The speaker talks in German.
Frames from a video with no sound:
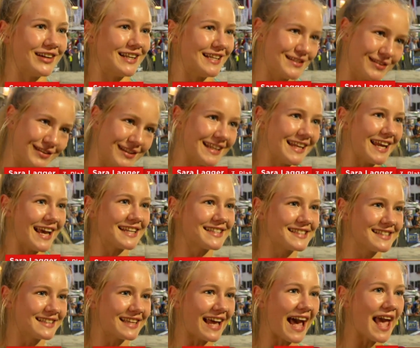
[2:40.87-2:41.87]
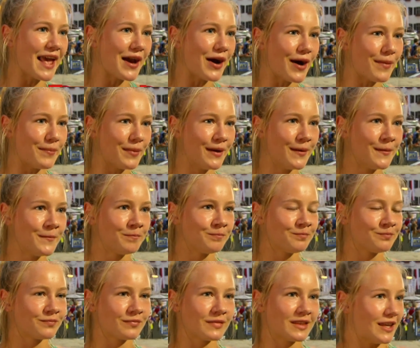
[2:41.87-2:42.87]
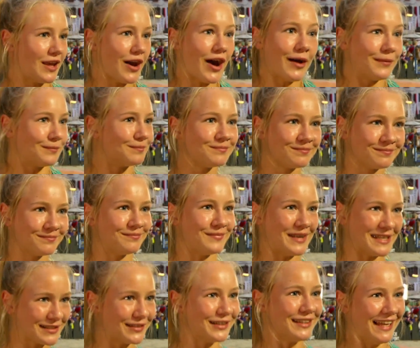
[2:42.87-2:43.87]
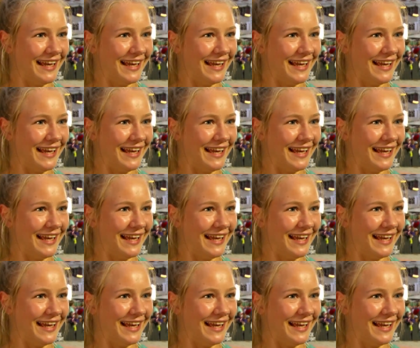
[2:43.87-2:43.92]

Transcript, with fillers: wenn ich es unter die ersten drei habe. Ja, passt gut.